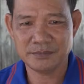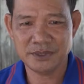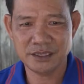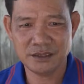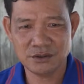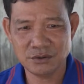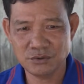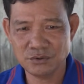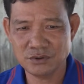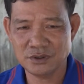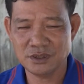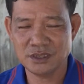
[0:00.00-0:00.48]

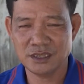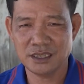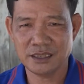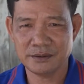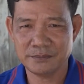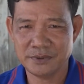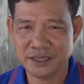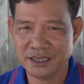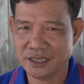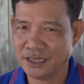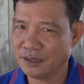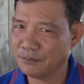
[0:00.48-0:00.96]
mấy chú nói
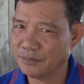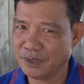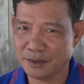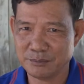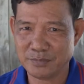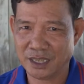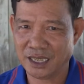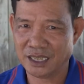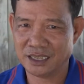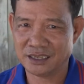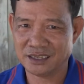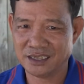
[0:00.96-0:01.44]
là bây giờ
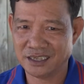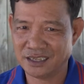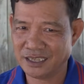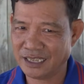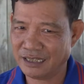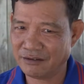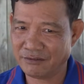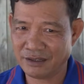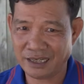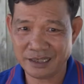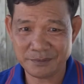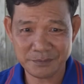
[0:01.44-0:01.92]
mình mằng
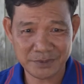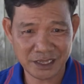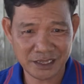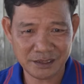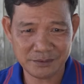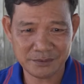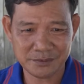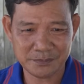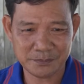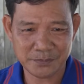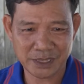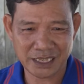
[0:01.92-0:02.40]
chừng nào cảm
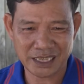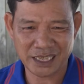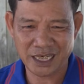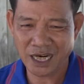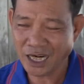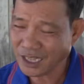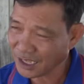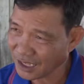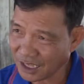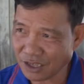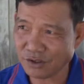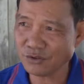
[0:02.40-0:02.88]
thấy mình mằng
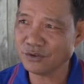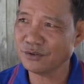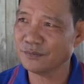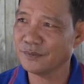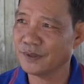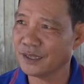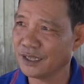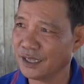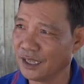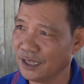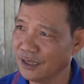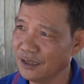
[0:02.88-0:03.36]
hết nổi
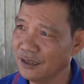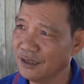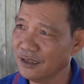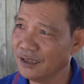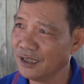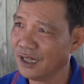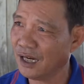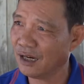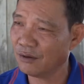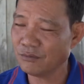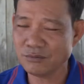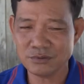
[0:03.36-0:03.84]
thì mình nghĩ
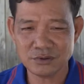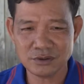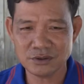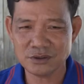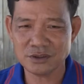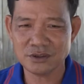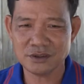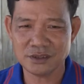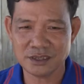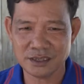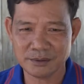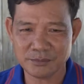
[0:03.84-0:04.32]
chứ không
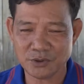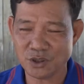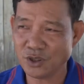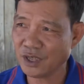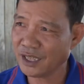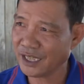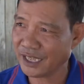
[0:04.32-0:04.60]
có nói là bỏ